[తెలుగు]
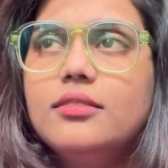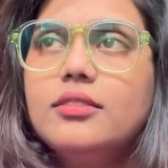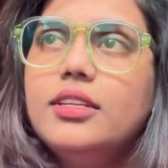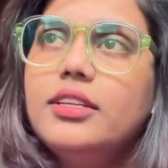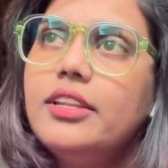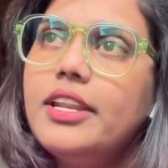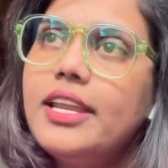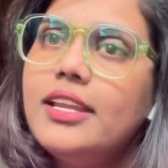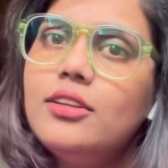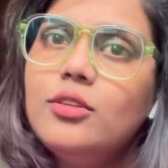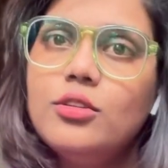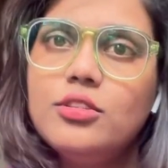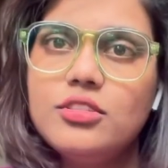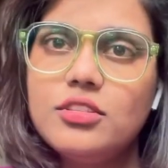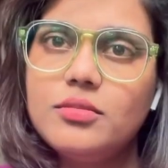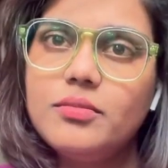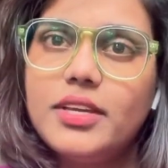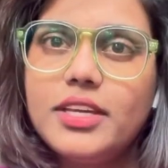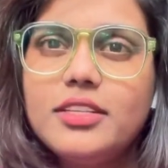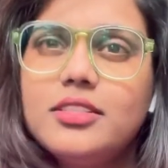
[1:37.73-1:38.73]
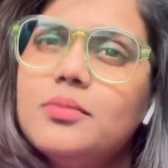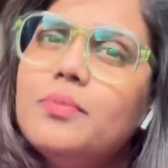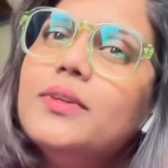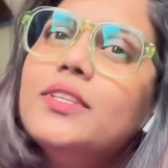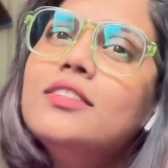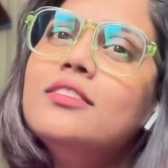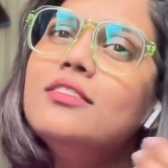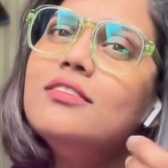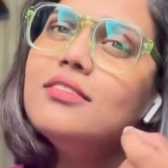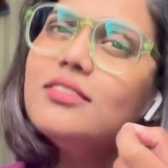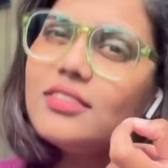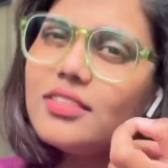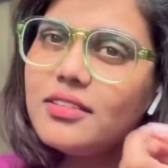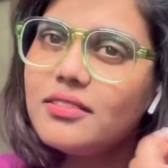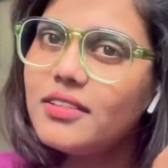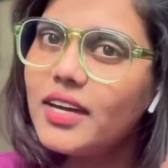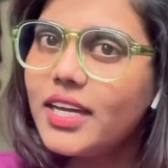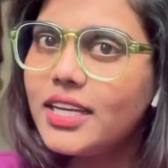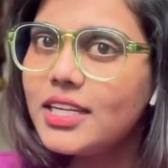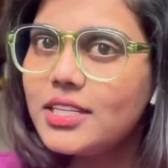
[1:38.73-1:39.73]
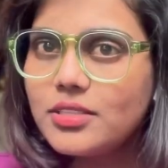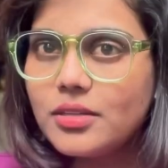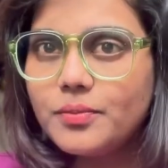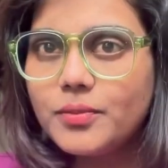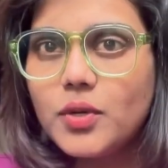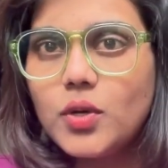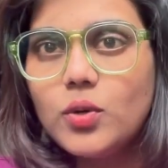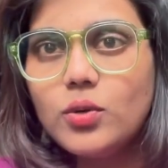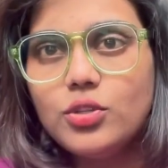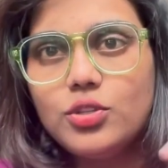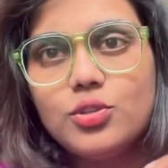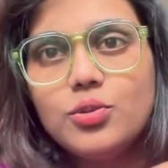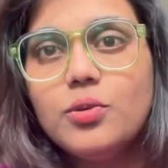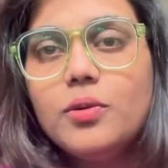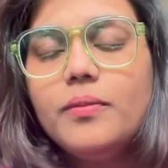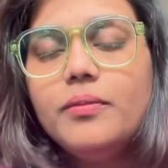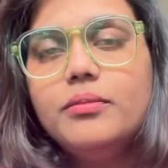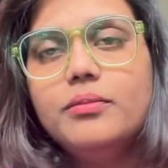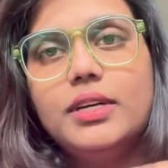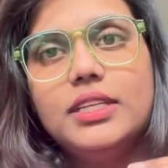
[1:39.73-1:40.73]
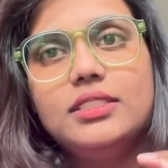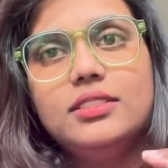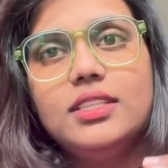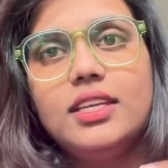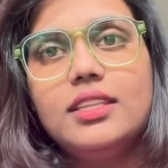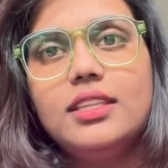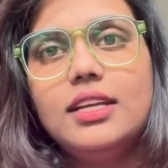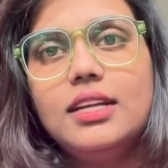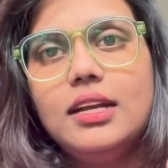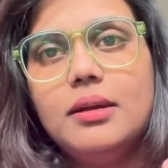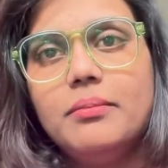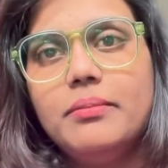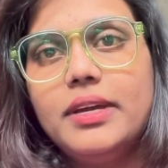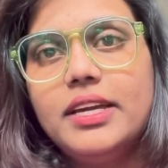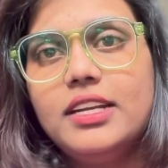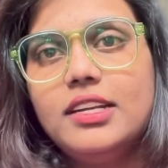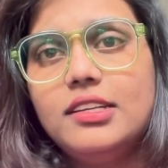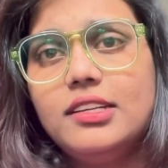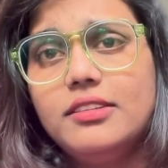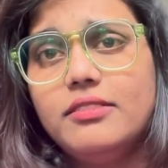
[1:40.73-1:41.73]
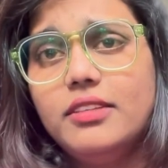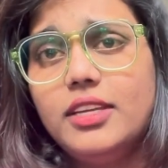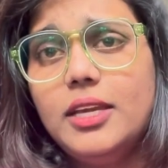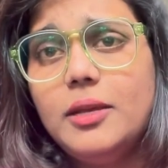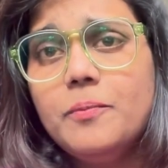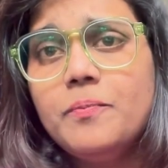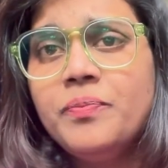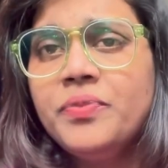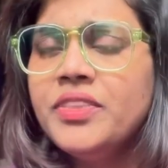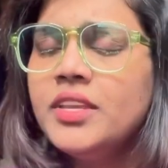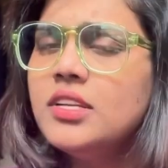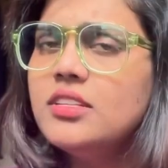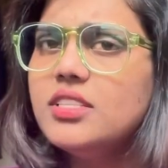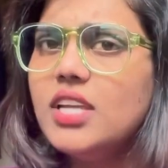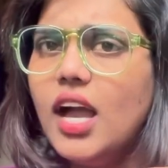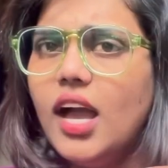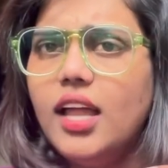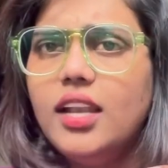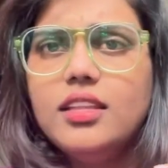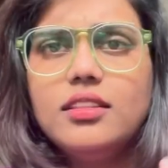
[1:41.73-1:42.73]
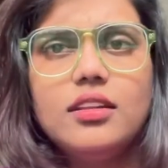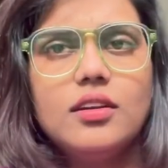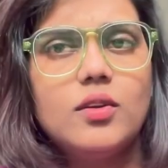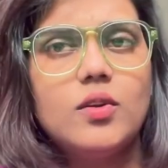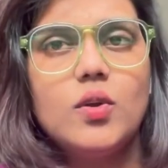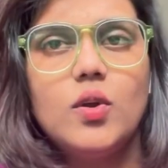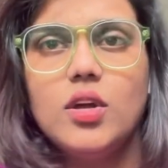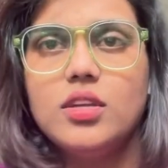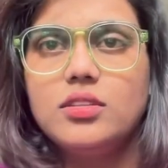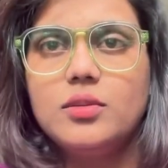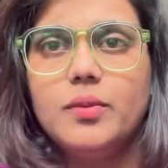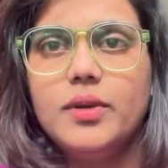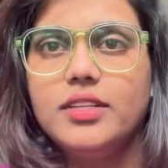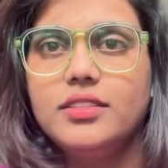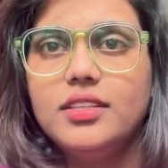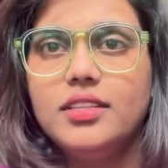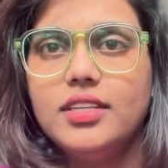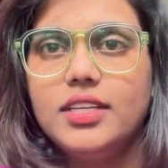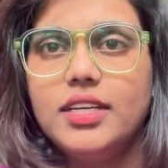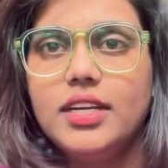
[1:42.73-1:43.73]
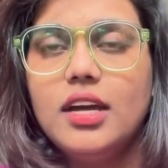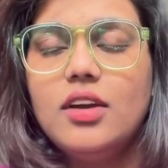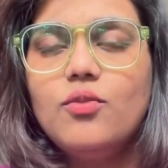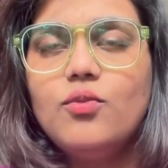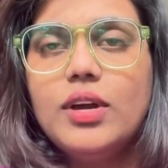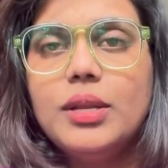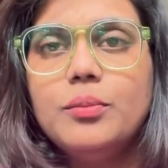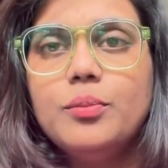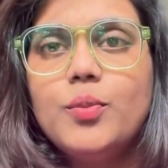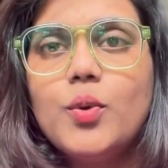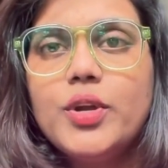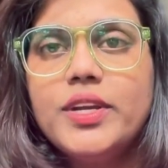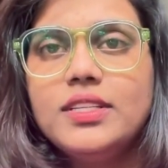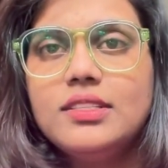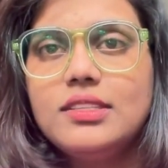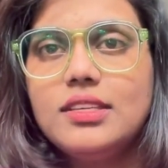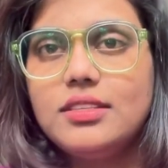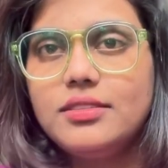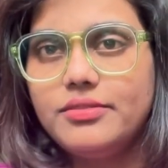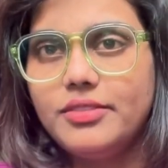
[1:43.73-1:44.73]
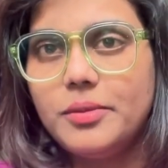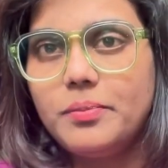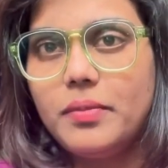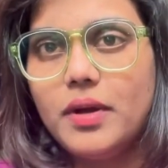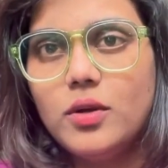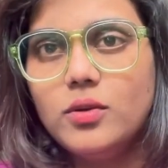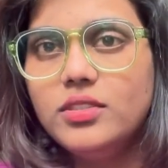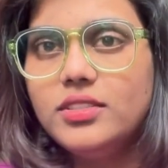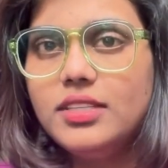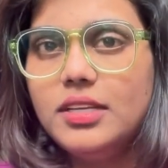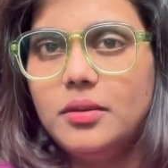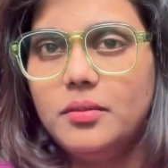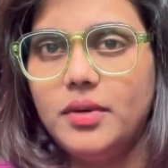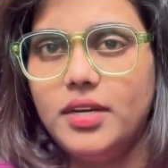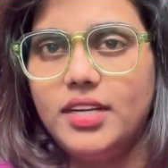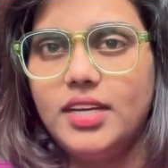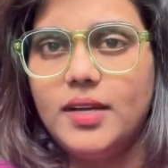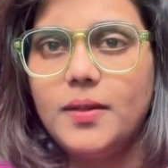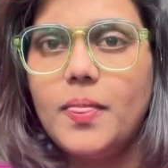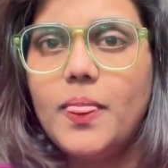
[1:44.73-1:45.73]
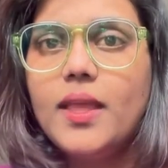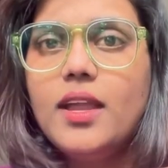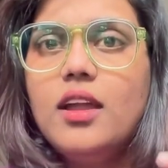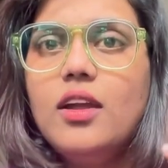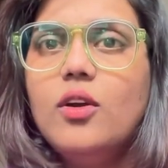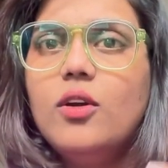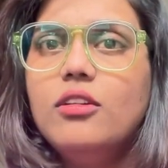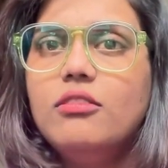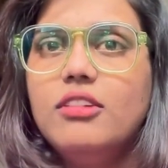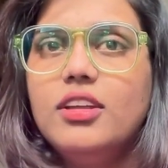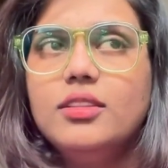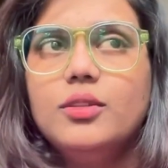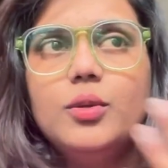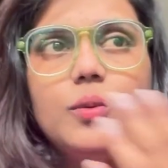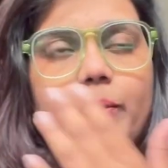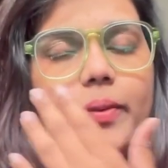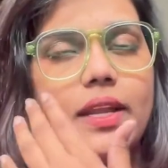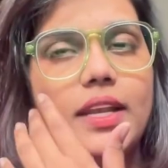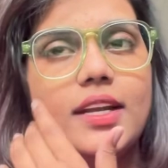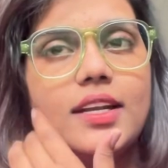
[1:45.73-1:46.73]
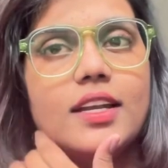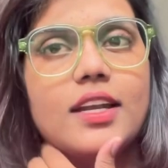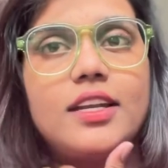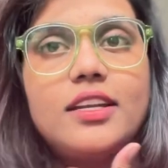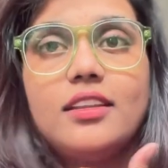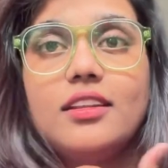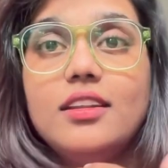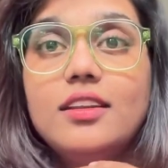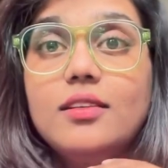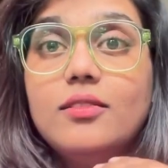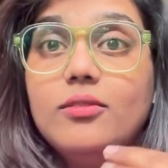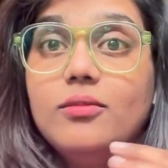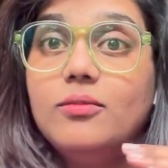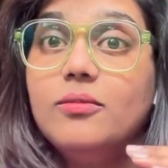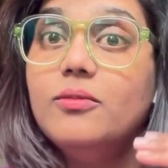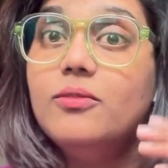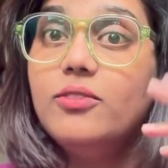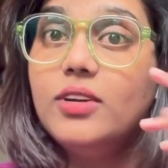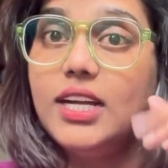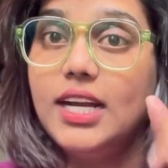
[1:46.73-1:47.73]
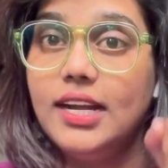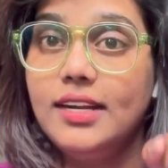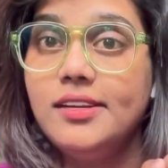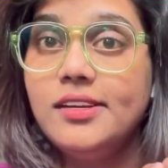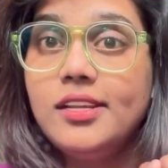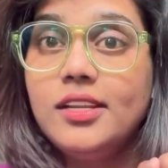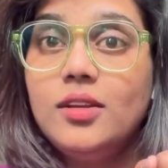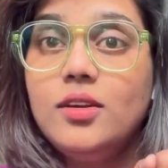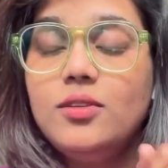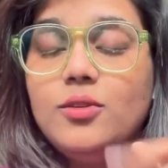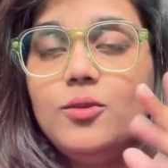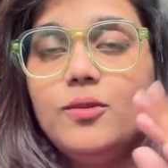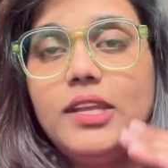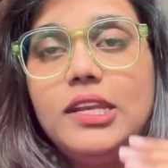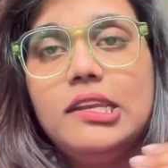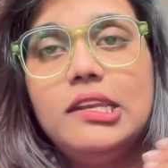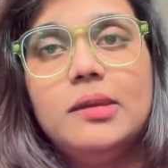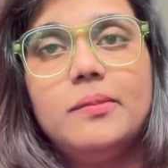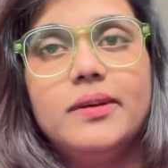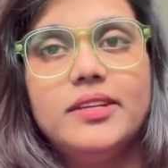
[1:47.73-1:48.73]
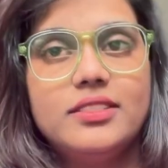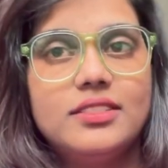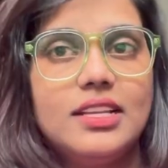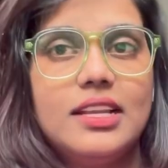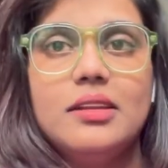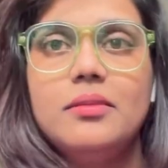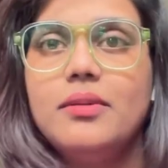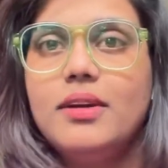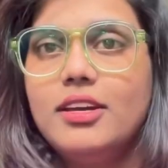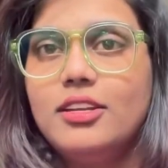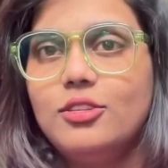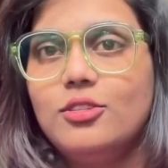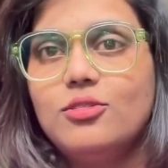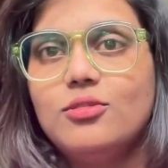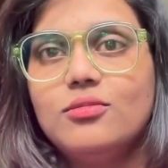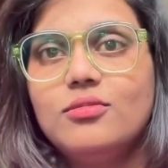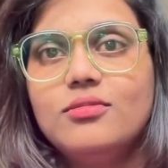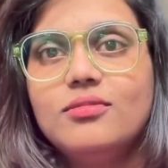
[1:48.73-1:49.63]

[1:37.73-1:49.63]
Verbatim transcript: ట్రైన్ కొంచెం ఎక్స్పెన్సివ్ అనే చెప్పుకోవచ్చు బస్ అయితే కంపారిటివ్లీ చాలా తక్కువ కాస్ట్ పడుతుంది ఇక్కడ వన్ పాయింట్ సిక్స్ ఫైవ్ పౌండ్స్ అనమాట ఒక వంద రూపాయలు అట్లయితే గంటలో నువ్వు ఎన్ని బస్సులైనా మారచ్చు